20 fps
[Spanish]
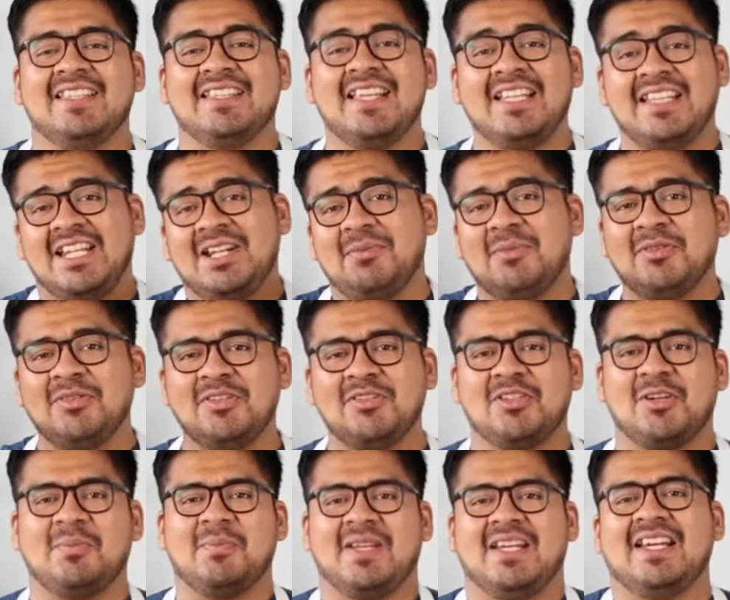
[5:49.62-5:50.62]
Ya tenemos
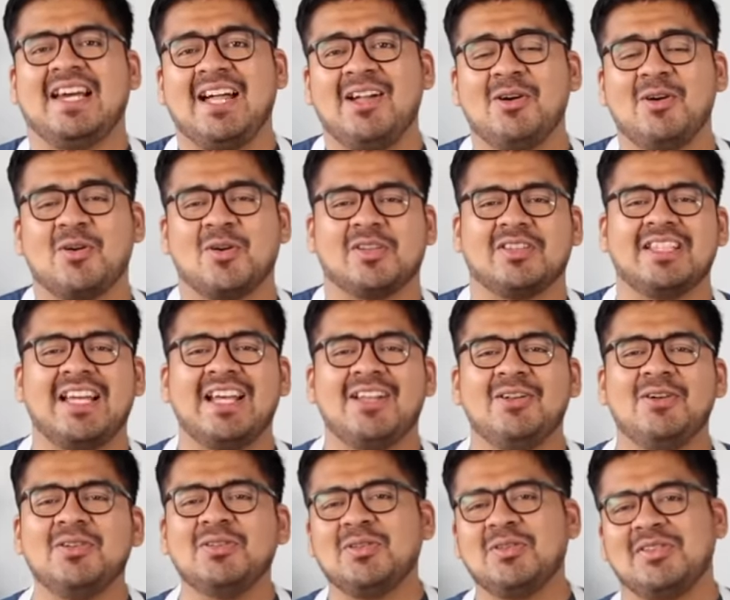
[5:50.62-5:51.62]
nuestro pescado
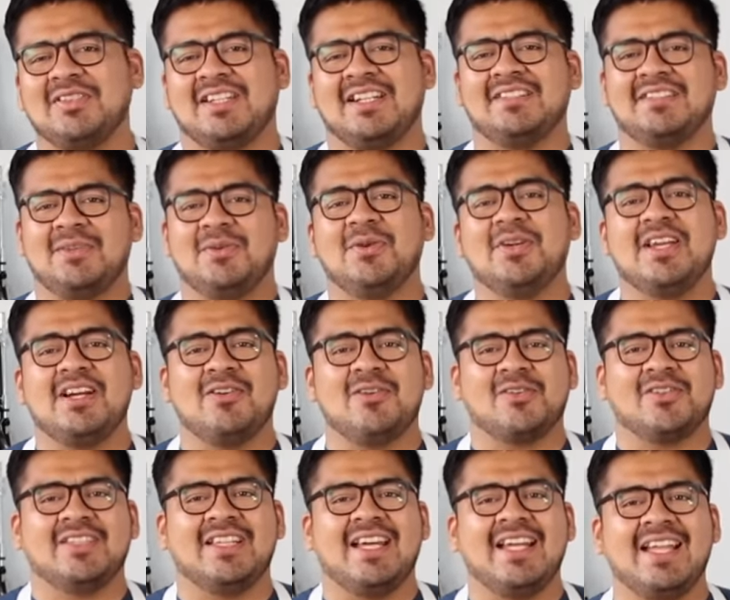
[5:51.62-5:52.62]
cortado, nuestra cebolla
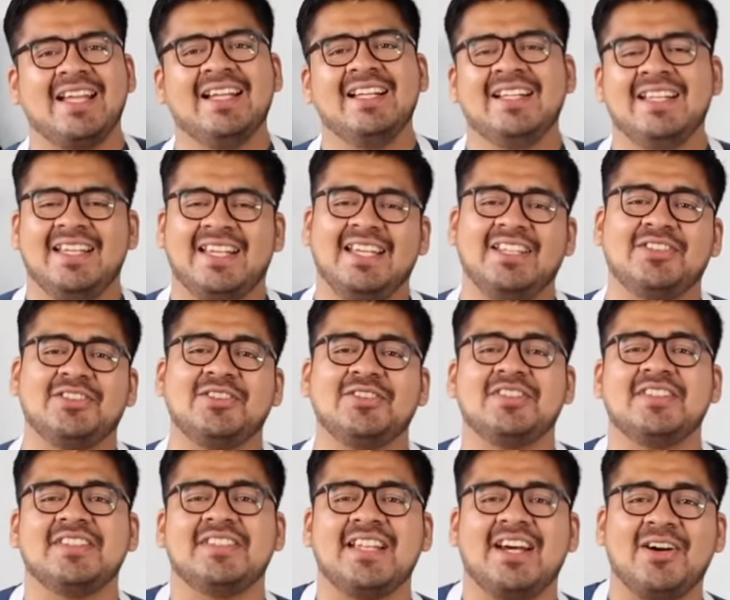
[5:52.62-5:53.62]
cortada,
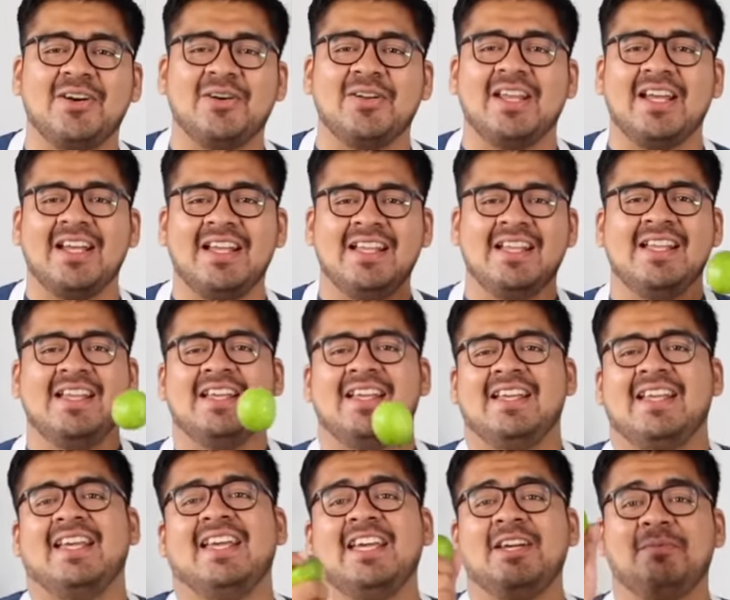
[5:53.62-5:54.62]
entonces ahora
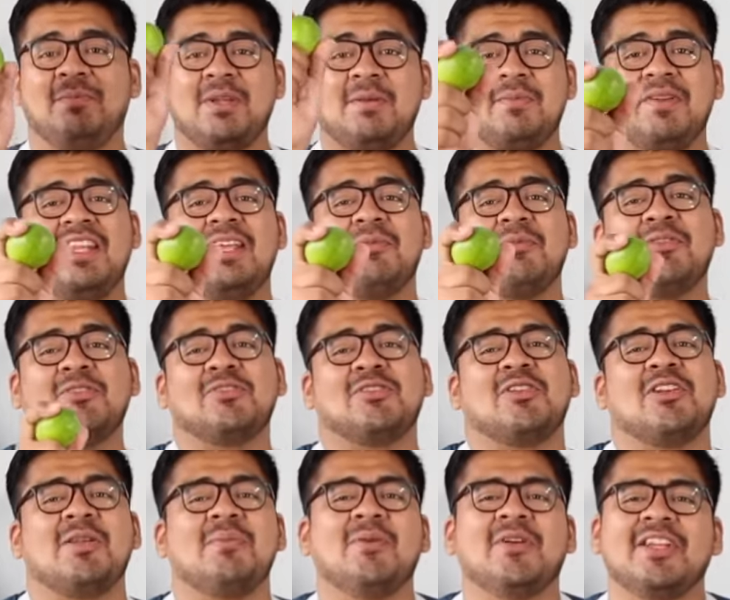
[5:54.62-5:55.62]
exprimiremos
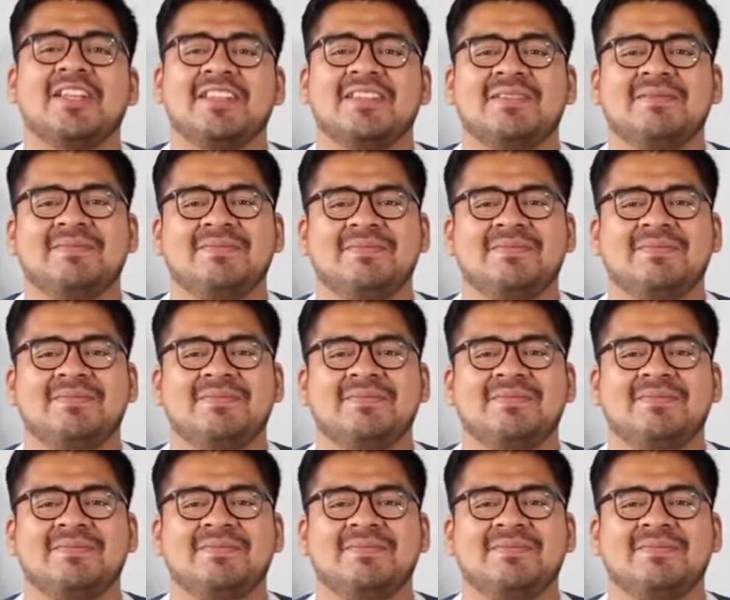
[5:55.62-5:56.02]
nuestros limones.